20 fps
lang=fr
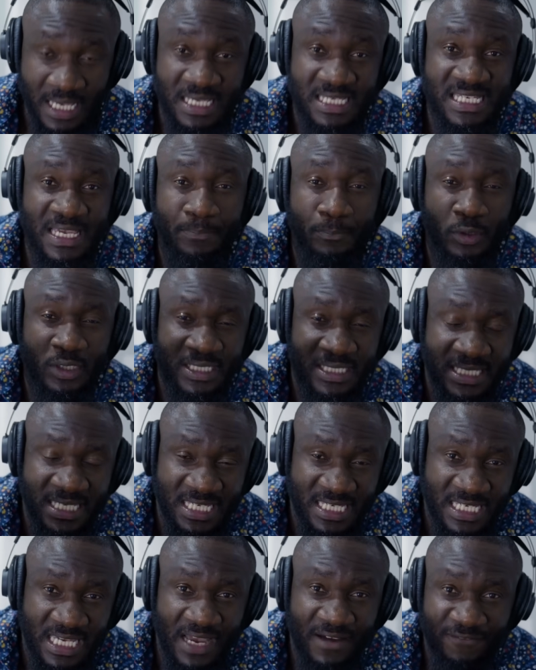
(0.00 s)
Ces
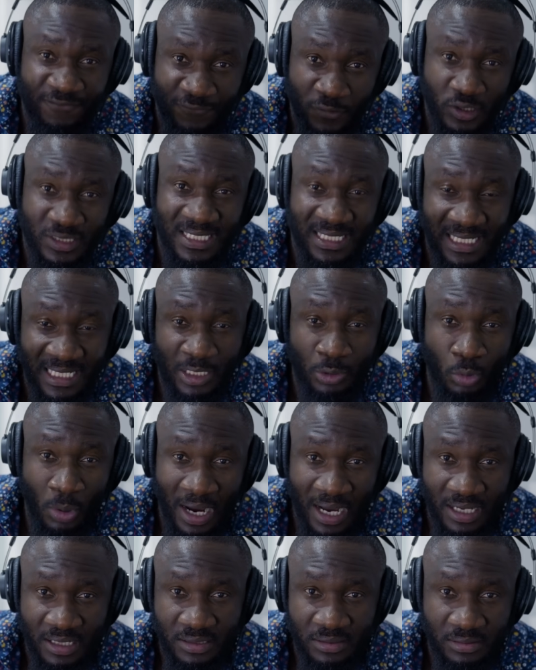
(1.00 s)
politiciens votent les
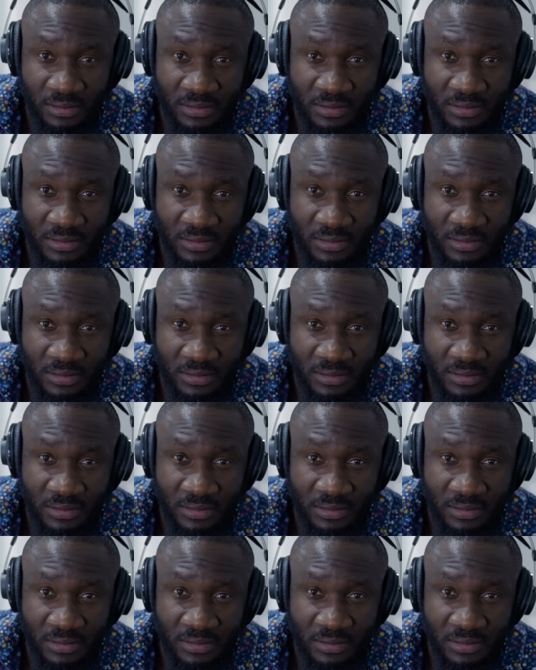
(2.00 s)
lois.